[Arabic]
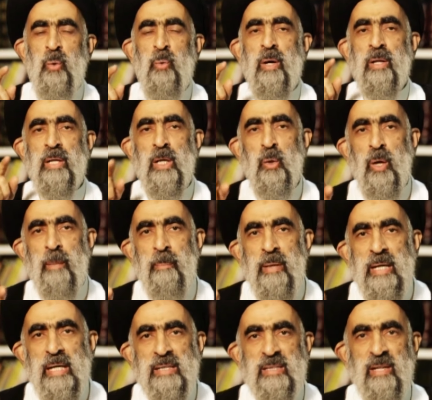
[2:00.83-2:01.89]
هو ظل
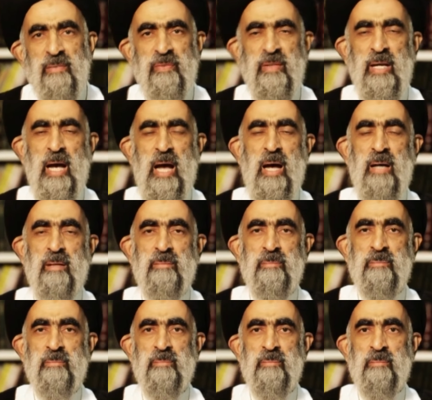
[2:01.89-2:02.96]
إبليس فيها
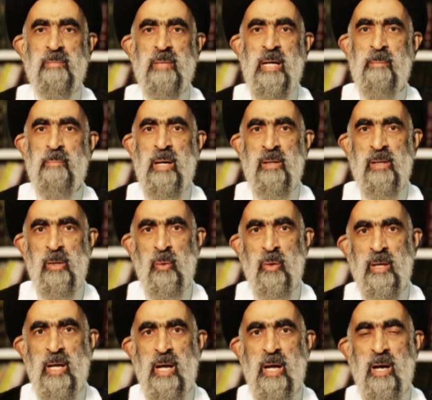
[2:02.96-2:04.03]
أما ظل
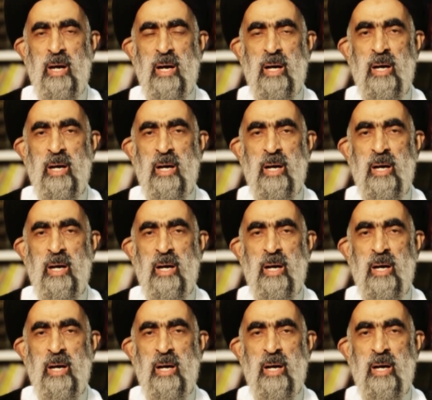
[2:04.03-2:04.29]
الله